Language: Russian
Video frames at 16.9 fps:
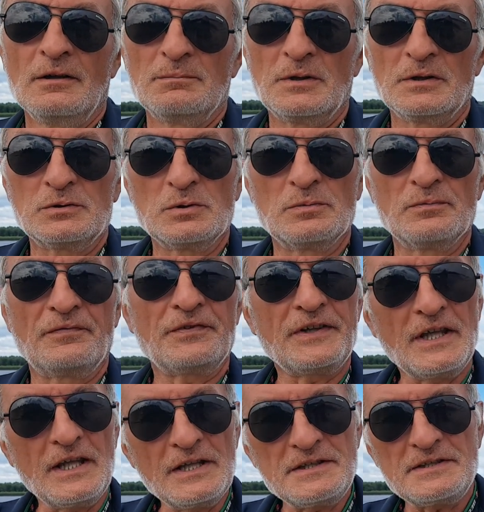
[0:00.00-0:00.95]
Потом в
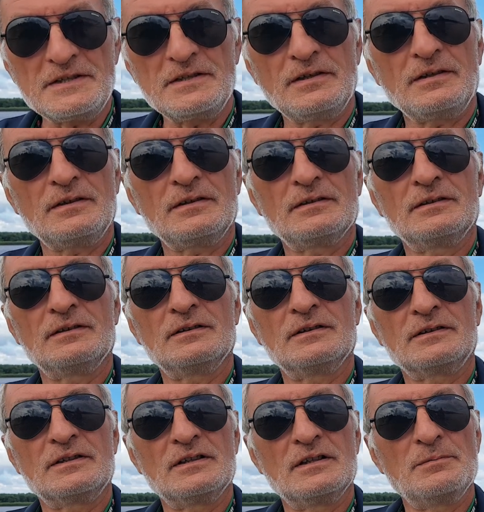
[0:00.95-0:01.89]
Кеть,
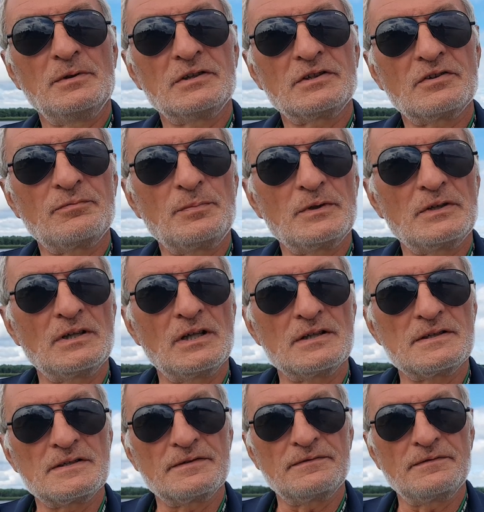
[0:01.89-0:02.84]
э, километров
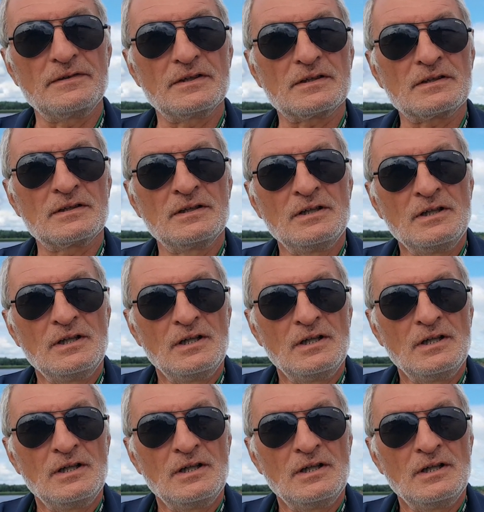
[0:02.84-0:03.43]
15 вверх.